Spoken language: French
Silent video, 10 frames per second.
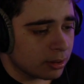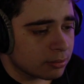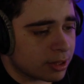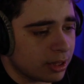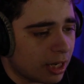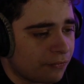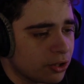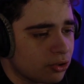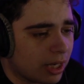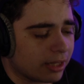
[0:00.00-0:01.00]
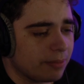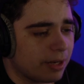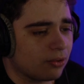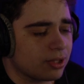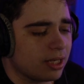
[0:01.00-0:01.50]
S'il a fait du lacrime à
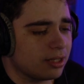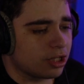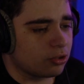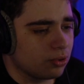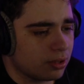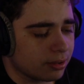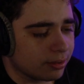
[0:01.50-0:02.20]
l'ancienne, j'écoute.